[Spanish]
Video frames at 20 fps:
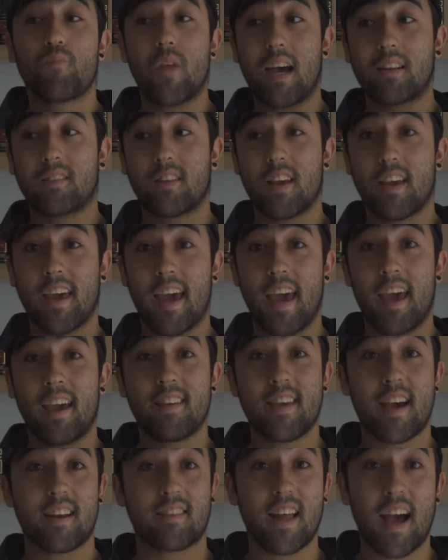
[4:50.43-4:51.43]
Así
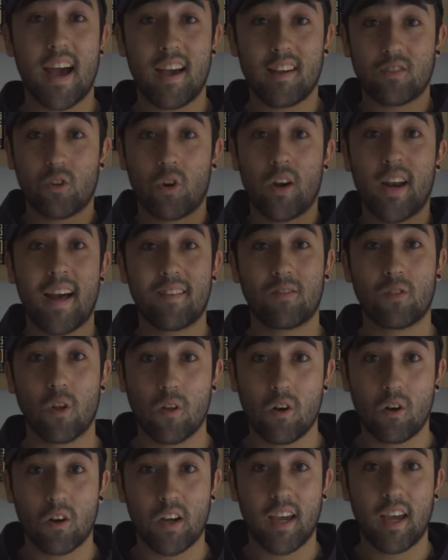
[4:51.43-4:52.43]
que ya está, eso era
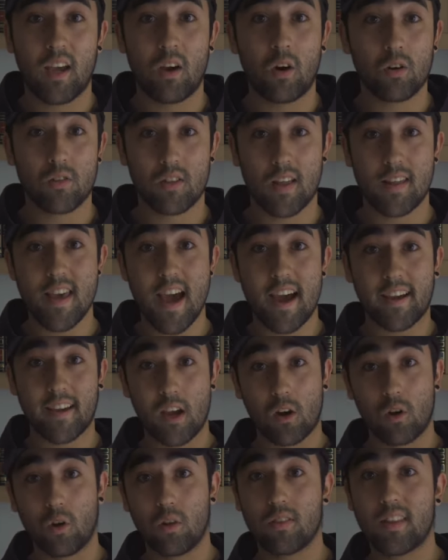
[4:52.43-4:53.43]
todo lo que os tenía
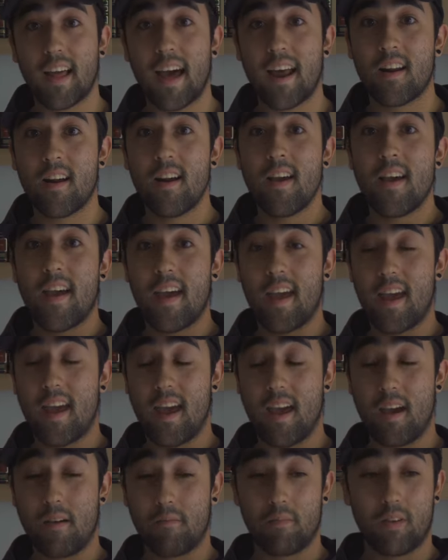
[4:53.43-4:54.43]
que contar.
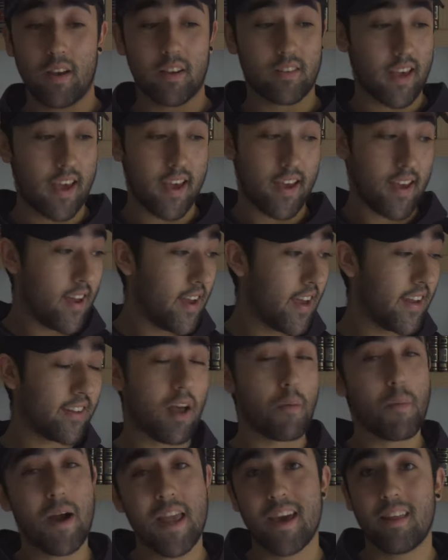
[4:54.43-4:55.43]
Em, es que
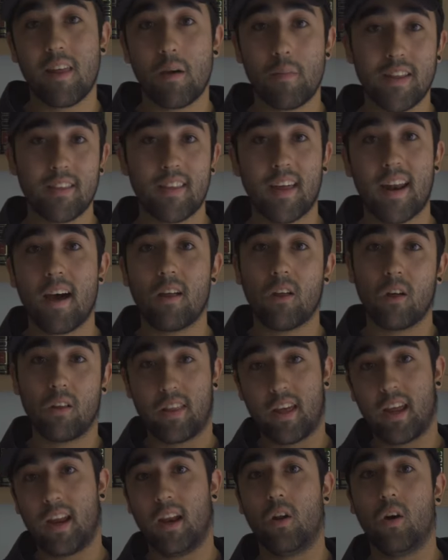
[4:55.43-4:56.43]
esta mañana me he enterado
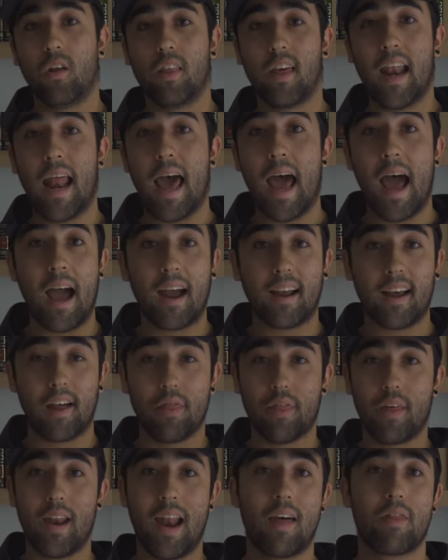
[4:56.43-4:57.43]
de lo de la
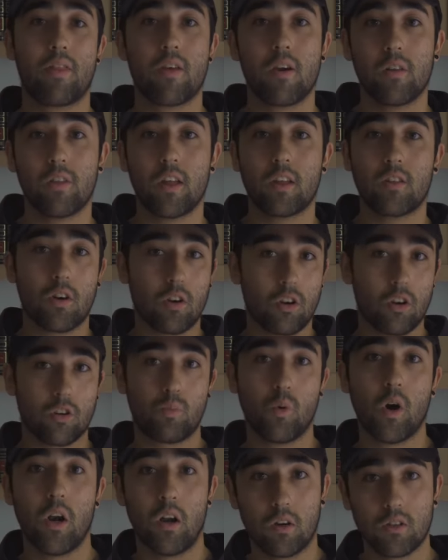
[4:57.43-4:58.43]
cancelación de todos
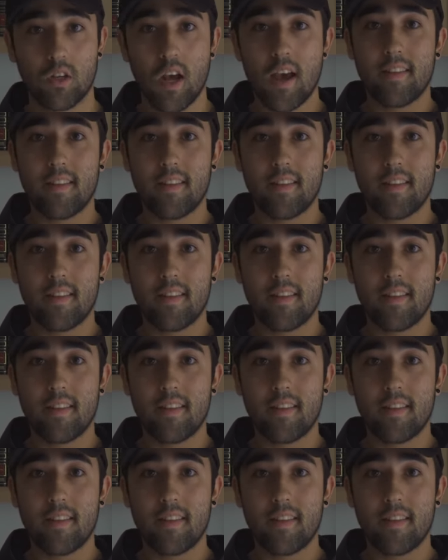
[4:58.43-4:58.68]
los vuelos